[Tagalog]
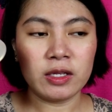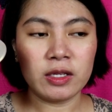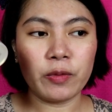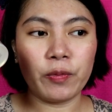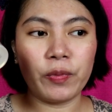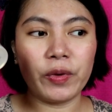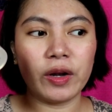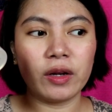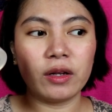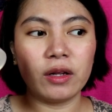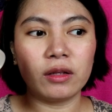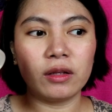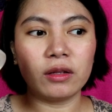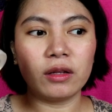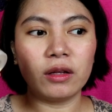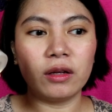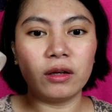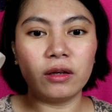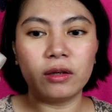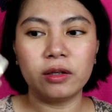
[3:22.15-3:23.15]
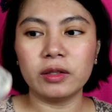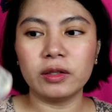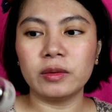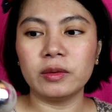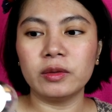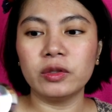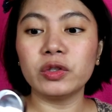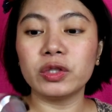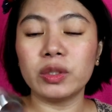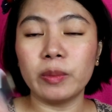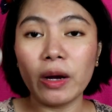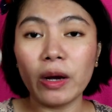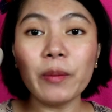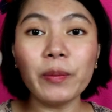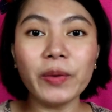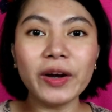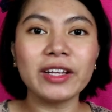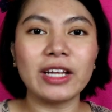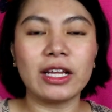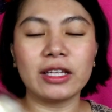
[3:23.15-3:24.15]
Sa pregnant, uh, yun, sa mga
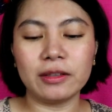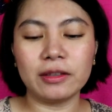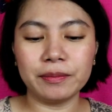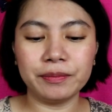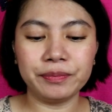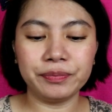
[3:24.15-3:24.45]
pregnant.